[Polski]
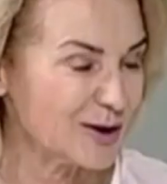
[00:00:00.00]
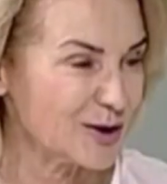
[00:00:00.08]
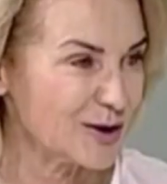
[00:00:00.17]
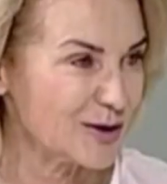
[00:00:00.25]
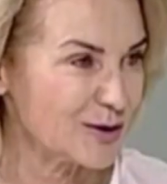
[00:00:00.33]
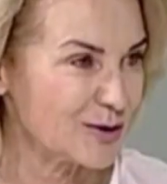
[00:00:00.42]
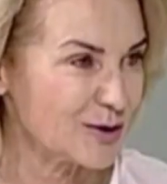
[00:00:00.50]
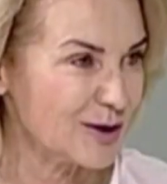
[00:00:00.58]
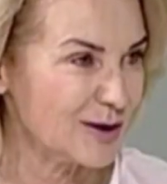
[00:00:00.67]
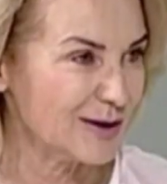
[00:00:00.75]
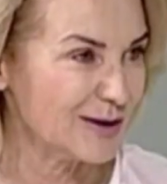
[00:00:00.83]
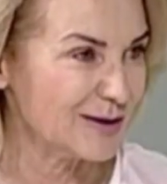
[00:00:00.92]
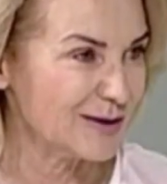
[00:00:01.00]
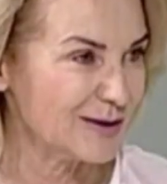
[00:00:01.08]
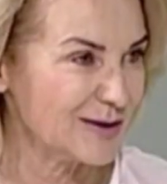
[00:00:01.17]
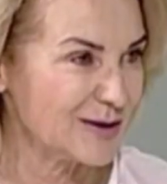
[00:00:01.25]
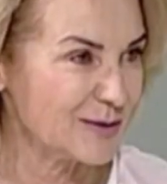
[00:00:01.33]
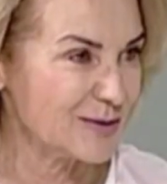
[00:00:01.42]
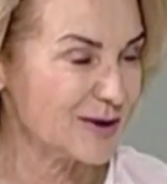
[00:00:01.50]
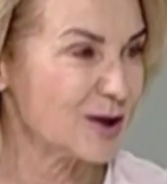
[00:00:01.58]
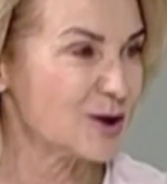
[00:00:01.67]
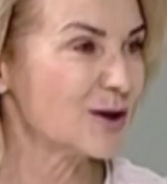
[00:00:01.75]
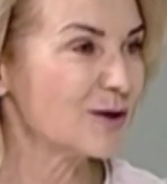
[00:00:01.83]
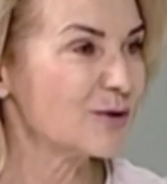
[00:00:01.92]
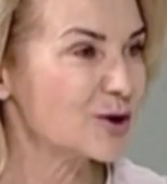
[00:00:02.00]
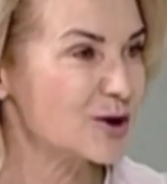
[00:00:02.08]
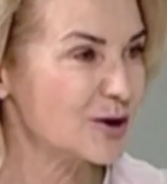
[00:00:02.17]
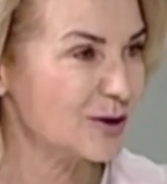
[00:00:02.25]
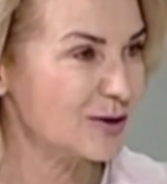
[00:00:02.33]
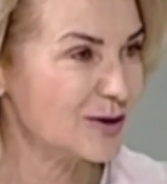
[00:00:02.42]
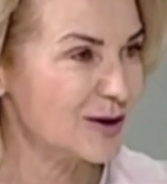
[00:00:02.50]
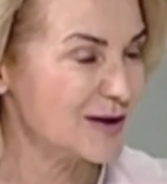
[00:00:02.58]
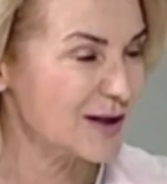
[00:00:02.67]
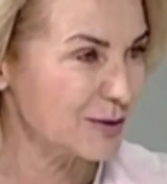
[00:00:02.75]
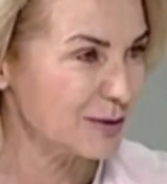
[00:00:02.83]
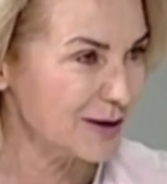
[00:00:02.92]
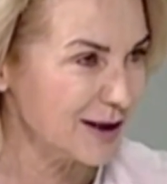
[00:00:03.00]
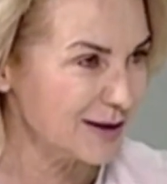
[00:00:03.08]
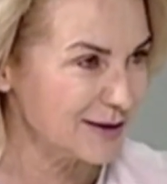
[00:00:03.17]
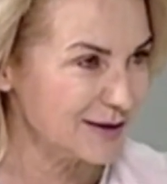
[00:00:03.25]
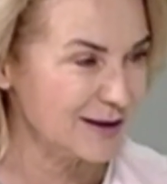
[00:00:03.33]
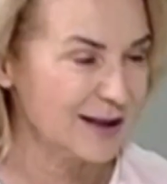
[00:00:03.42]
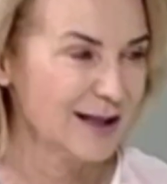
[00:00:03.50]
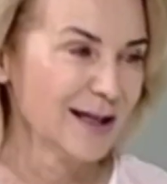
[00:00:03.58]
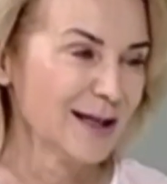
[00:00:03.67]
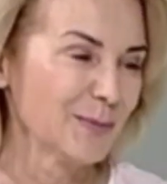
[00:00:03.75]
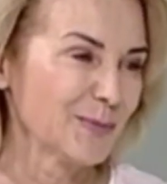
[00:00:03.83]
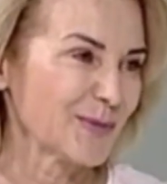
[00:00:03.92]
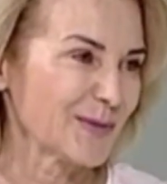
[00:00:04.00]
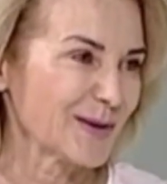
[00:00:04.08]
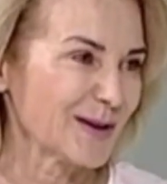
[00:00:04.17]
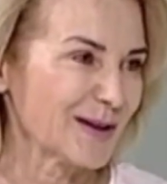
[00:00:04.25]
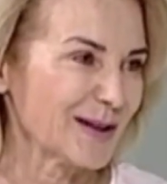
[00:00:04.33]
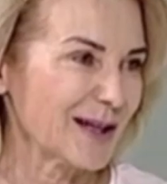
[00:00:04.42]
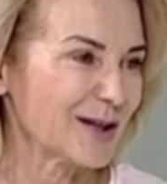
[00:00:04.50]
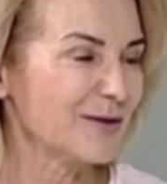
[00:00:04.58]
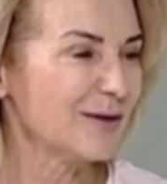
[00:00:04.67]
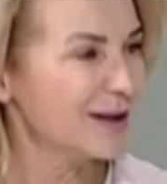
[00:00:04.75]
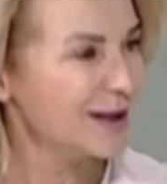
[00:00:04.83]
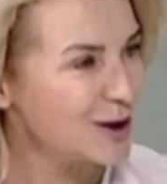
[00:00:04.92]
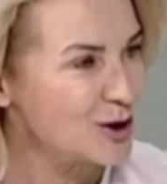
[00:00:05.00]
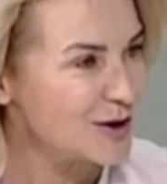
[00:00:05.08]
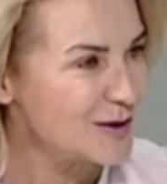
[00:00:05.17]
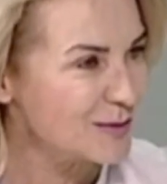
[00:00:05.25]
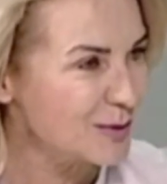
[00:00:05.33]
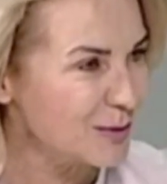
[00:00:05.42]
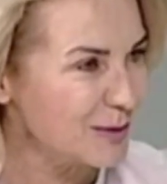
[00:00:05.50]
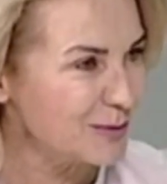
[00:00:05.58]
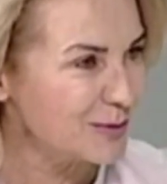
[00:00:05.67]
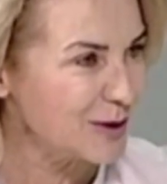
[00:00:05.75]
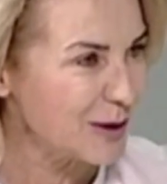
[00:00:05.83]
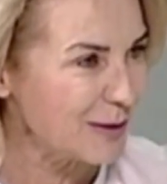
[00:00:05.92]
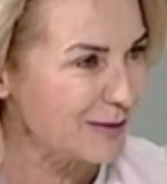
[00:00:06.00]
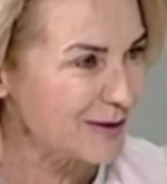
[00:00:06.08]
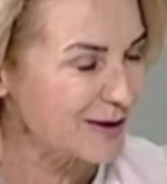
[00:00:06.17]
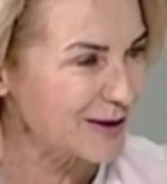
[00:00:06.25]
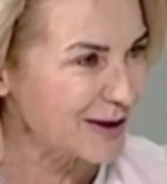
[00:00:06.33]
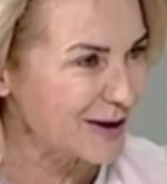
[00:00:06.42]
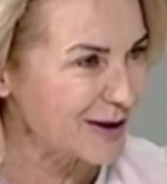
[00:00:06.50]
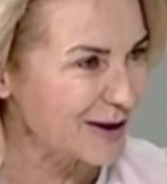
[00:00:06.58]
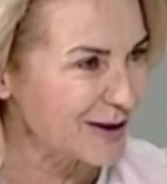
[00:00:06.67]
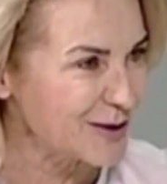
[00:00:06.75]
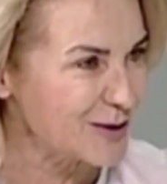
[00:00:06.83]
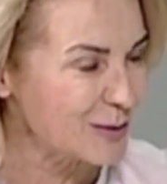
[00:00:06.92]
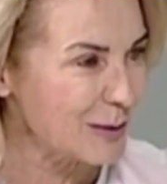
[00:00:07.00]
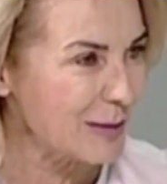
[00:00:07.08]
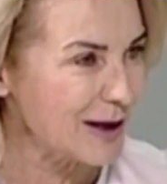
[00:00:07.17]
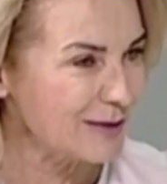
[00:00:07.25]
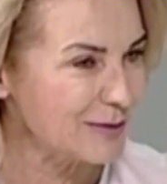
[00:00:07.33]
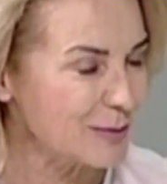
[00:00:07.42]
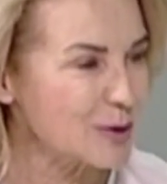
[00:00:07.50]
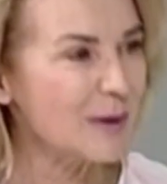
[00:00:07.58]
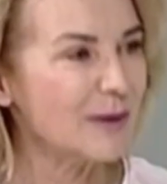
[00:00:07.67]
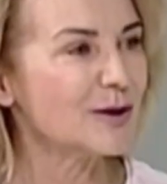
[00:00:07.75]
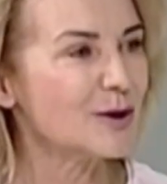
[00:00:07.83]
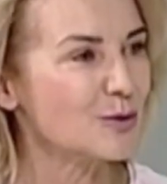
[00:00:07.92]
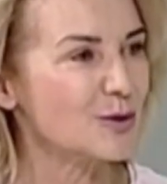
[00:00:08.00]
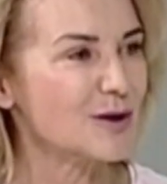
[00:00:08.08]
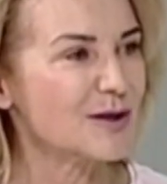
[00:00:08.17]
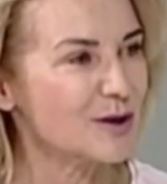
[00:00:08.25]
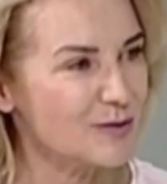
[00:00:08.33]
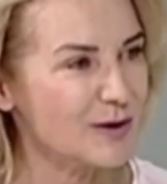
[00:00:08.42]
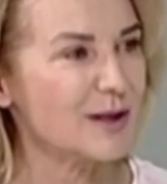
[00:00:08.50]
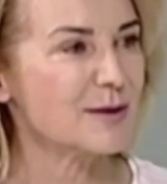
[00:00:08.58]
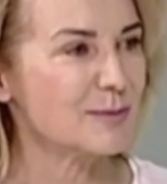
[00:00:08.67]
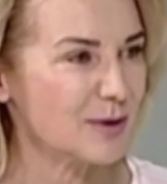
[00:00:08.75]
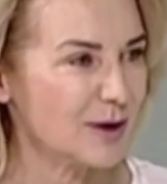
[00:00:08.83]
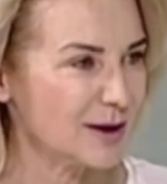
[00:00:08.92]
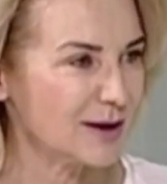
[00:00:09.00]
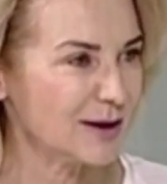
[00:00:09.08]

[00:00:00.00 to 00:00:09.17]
często, że są znacznie wyższe od tych zakładanych. Mm, kargowa na razie z tym problemu nie ma wielkiego, jak rozumiem, ale wiem, że Pan też uczestniczy w takich spotkaniach, na